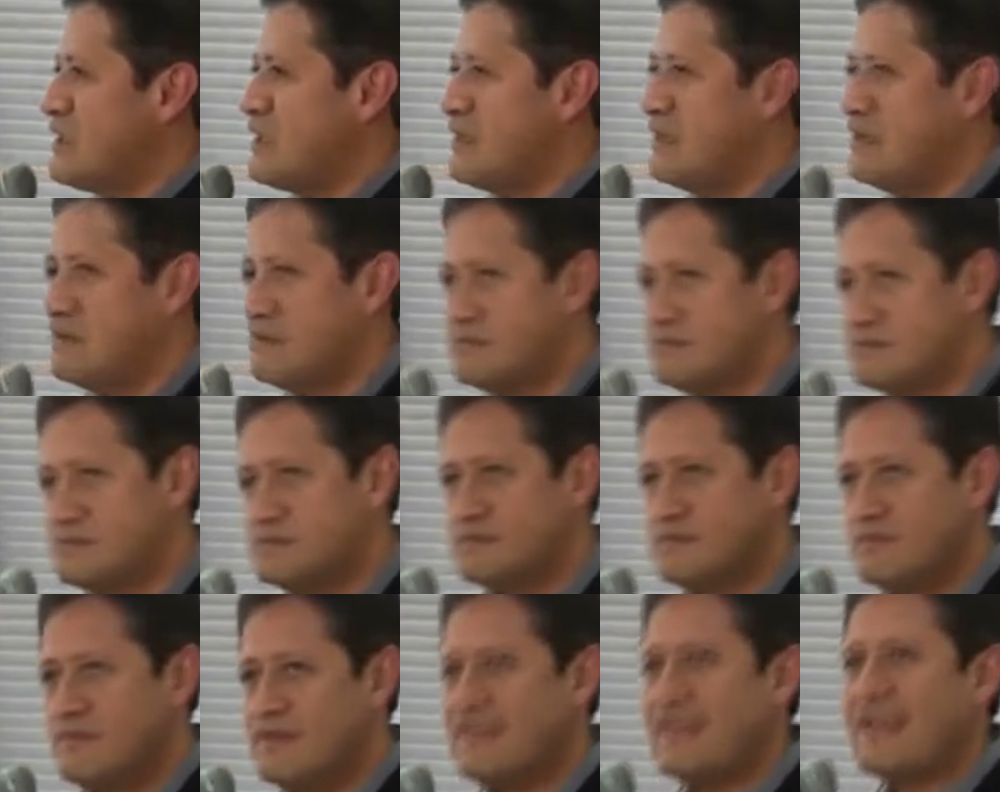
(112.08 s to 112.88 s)
de un concurso
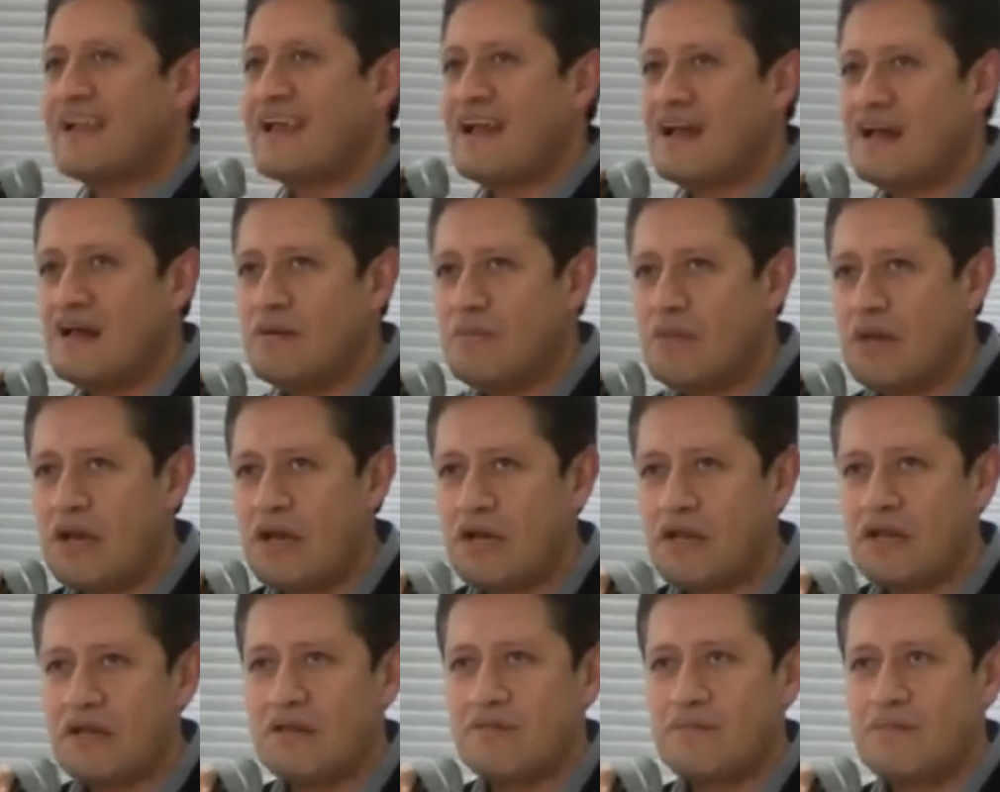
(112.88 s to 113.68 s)
público. Lo que
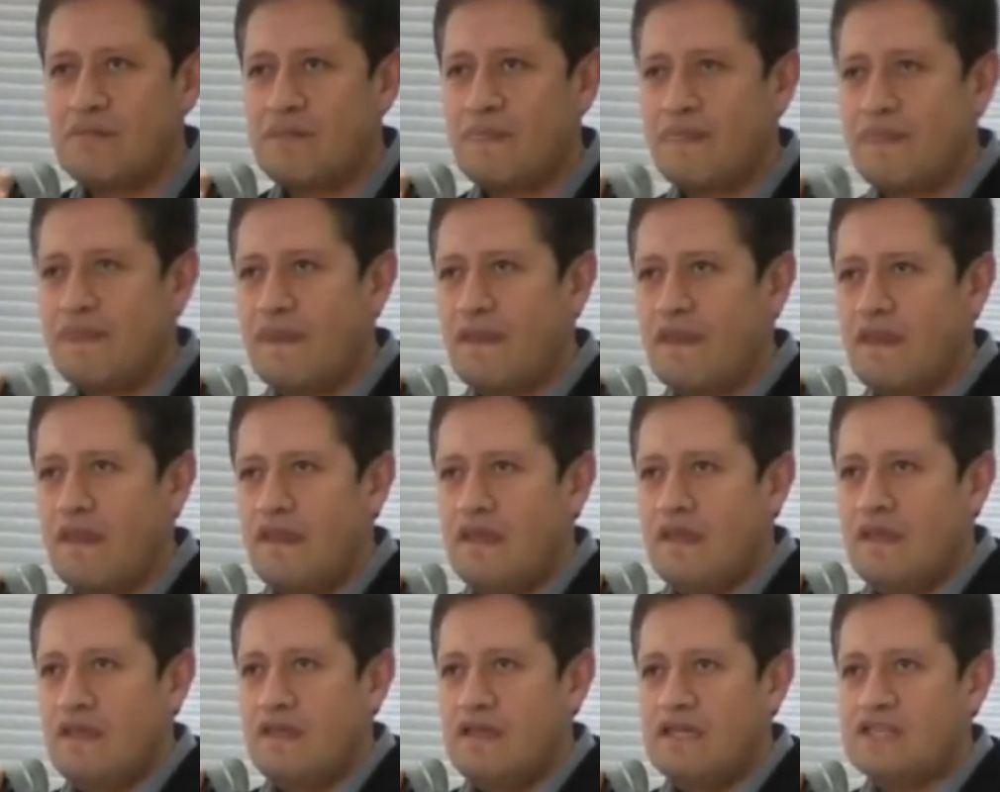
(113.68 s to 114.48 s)
pasa es que ese es un
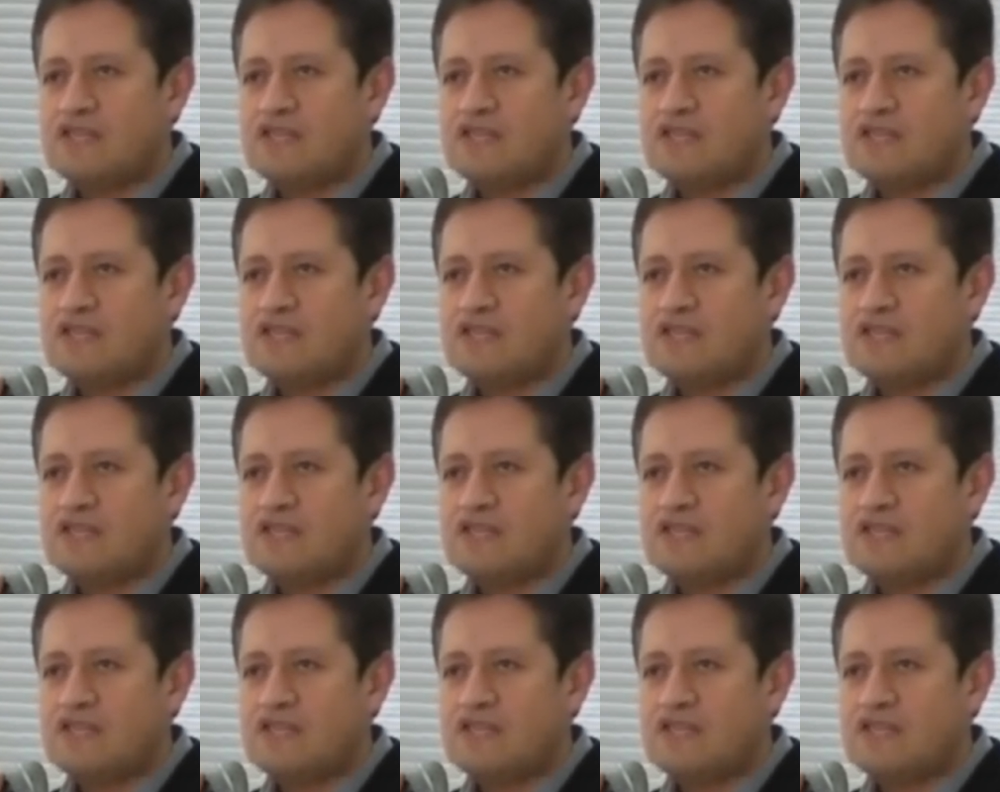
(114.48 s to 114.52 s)
entorno